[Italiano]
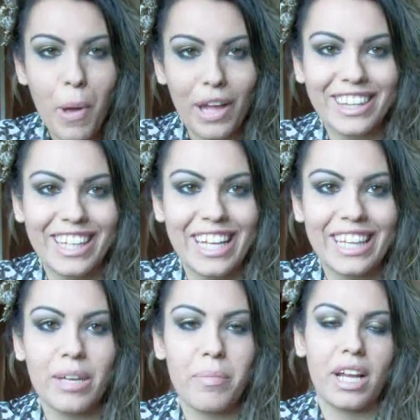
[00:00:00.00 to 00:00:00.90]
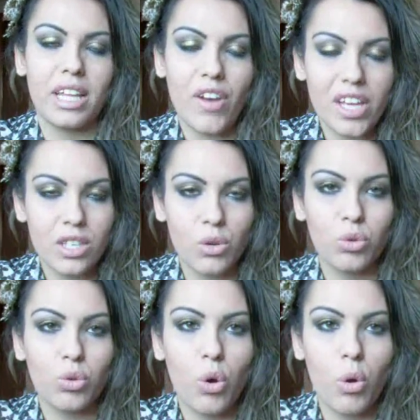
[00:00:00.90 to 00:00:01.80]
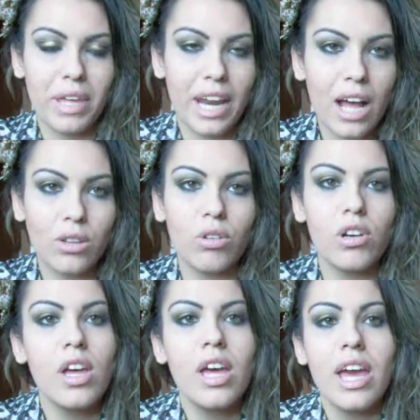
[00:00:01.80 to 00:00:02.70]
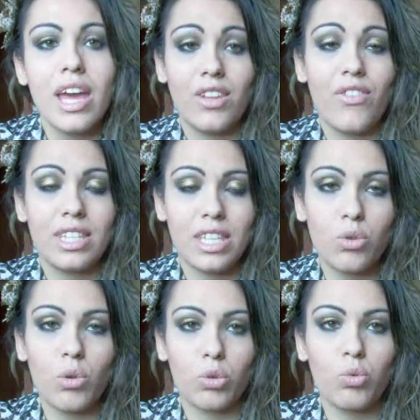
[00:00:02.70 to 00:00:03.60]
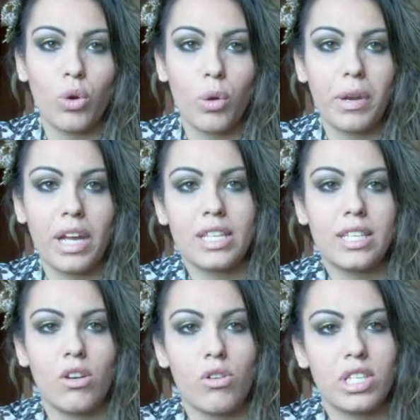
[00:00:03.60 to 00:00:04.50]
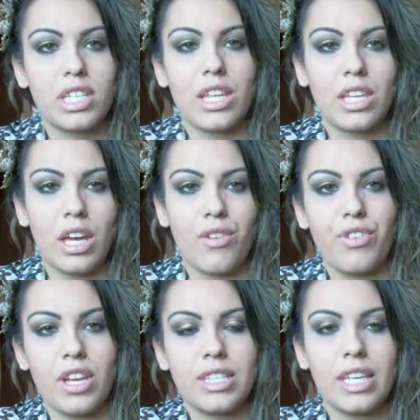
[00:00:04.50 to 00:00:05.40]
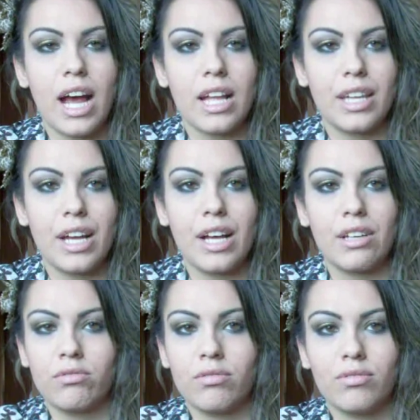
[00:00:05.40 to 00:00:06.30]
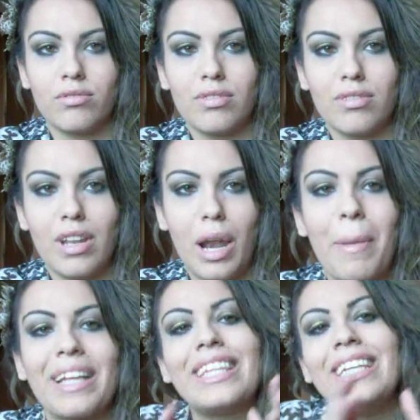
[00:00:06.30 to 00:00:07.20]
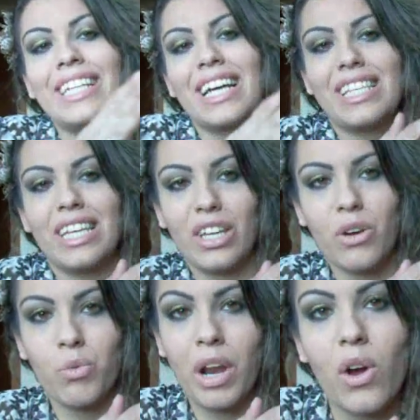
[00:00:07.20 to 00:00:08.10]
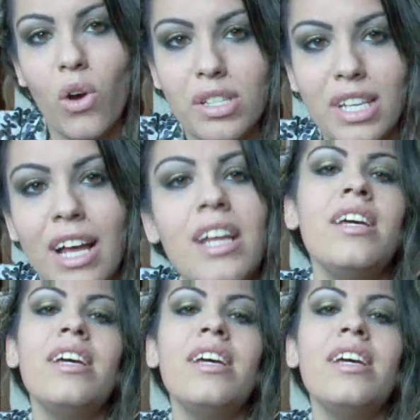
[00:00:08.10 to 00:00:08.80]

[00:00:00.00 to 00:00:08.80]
più attente perché deve essere un trucco mirato e deve essere duraturo perché se no rischiate che a fine serata mh, mm, la mattina siete una cosa